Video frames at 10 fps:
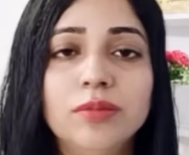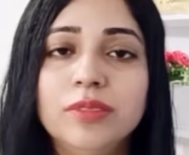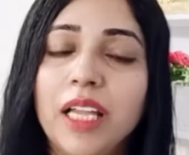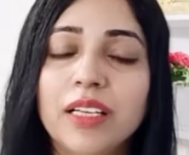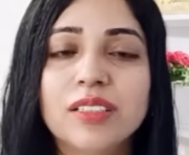
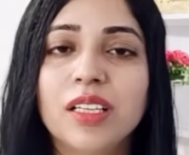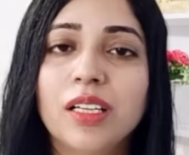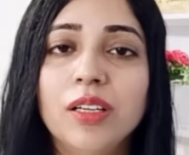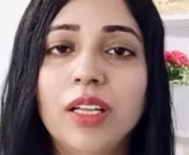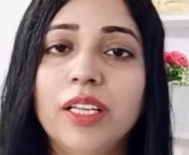डार्क
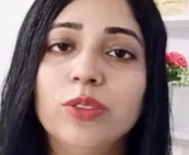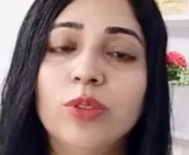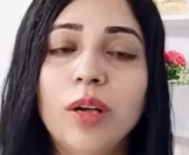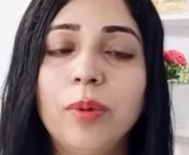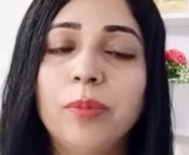सर्कल है तो
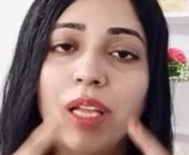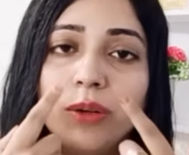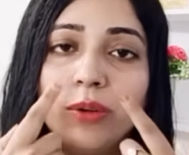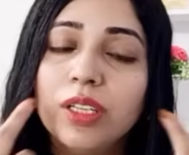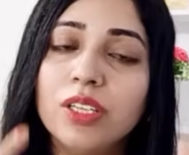आप अपने
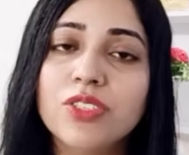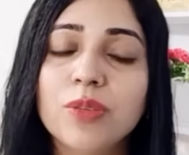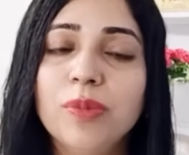आंखों के नीचे